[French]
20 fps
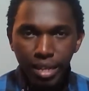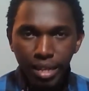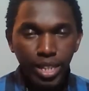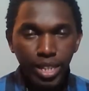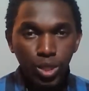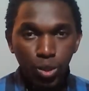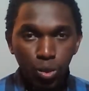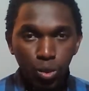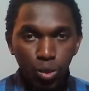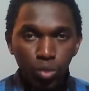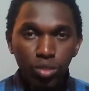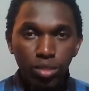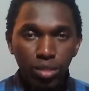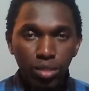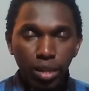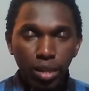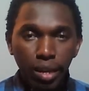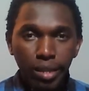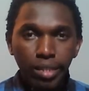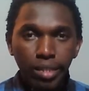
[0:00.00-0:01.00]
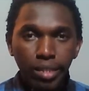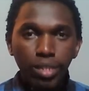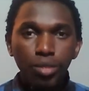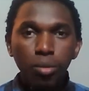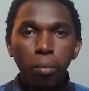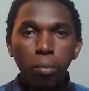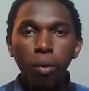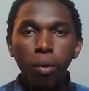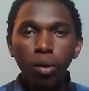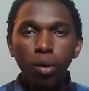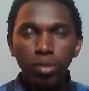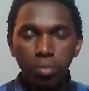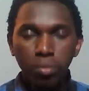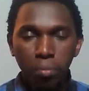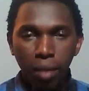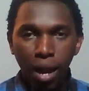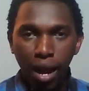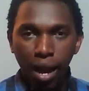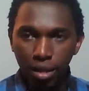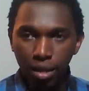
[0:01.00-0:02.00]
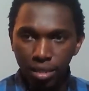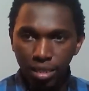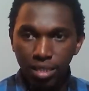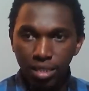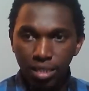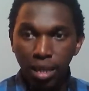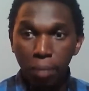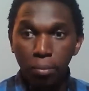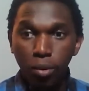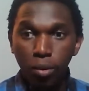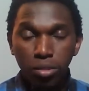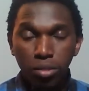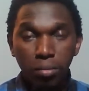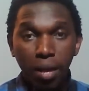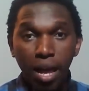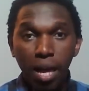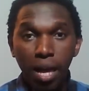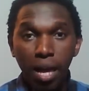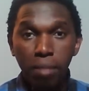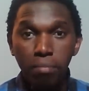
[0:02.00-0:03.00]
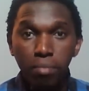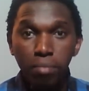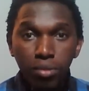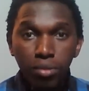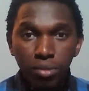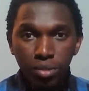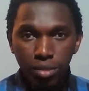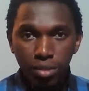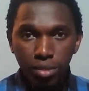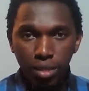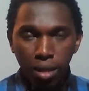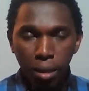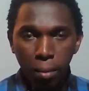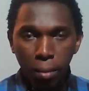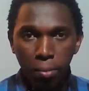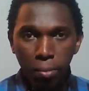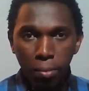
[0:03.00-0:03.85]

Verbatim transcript: les choses qui ne portent pas, qui n'apportent pas un plus